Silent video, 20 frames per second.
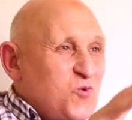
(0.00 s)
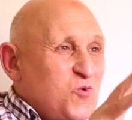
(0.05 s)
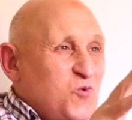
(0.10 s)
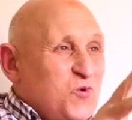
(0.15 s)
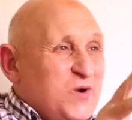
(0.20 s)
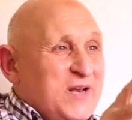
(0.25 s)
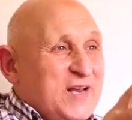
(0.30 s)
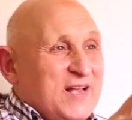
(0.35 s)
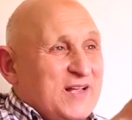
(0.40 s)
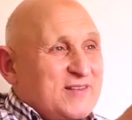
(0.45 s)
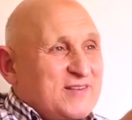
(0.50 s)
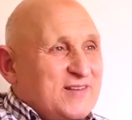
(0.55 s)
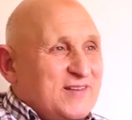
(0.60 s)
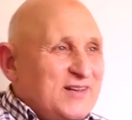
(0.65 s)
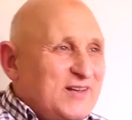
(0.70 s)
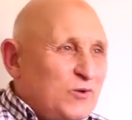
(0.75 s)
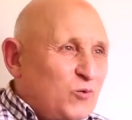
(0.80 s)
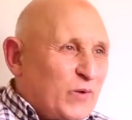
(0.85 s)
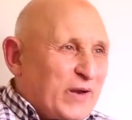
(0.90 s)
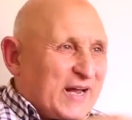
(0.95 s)
ولات
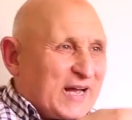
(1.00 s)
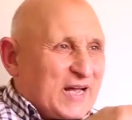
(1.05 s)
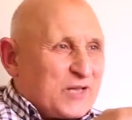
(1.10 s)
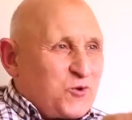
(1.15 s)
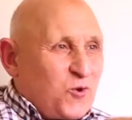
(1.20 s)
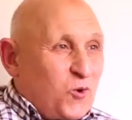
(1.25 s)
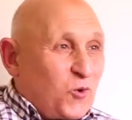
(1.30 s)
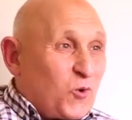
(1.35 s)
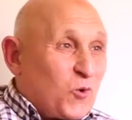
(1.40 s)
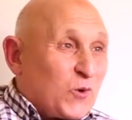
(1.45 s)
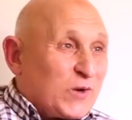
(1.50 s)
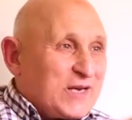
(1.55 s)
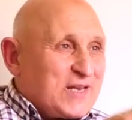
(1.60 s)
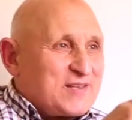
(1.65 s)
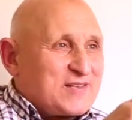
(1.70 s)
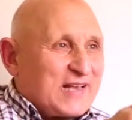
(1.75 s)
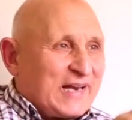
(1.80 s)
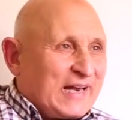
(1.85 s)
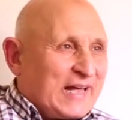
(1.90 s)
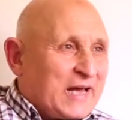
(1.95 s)
ورقه حقوق
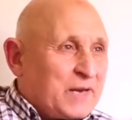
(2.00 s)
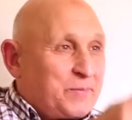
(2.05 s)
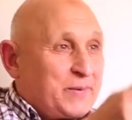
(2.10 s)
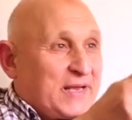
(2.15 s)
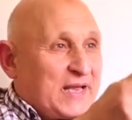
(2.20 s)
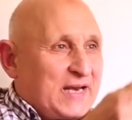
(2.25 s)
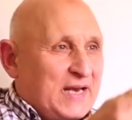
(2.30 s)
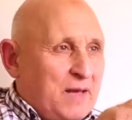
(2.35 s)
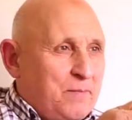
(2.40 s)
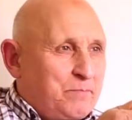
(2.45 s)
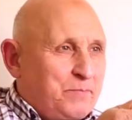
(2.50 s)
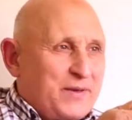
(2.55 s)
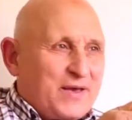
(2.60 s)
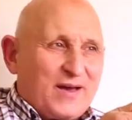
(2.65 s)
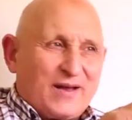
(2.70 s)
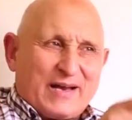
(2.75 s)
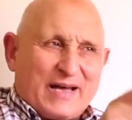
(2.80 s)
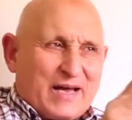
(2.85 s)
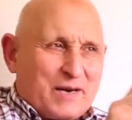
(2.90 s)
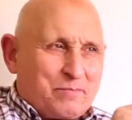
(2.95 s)
الانسان الغرب كيلعب
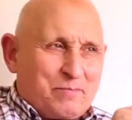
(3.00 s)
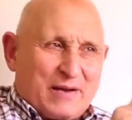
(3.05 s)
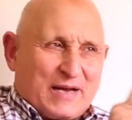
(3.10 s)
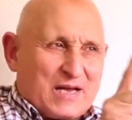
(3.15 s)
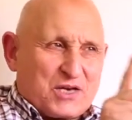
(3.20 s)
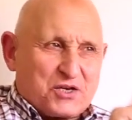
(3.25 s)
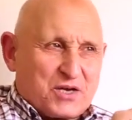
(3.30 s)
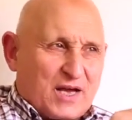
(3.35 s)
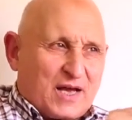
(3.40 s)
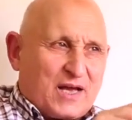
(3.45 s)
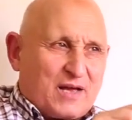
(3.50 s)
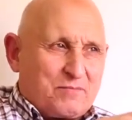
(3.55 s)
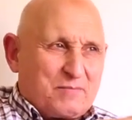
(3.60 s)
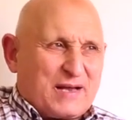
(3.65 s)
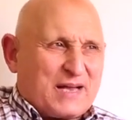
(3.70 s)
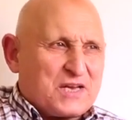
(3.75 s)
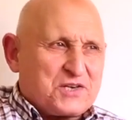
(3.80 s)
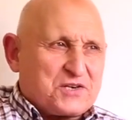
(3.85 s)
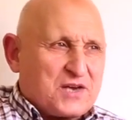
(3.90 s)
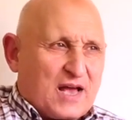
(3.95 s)
بها الغرب ما كانش
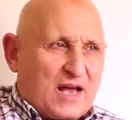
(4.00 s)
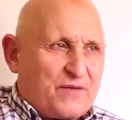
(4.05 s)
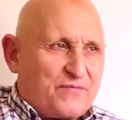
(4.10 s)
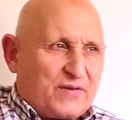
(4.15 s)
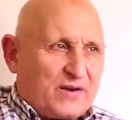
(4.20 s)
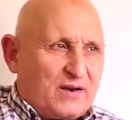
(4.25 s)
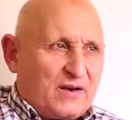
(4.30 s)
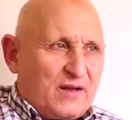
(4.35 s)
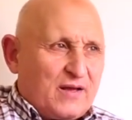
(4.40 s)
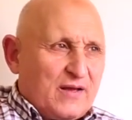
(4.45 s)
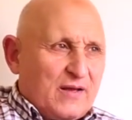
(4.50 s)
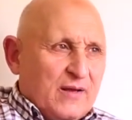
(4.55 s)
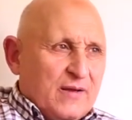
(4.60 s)
ما كانش غافل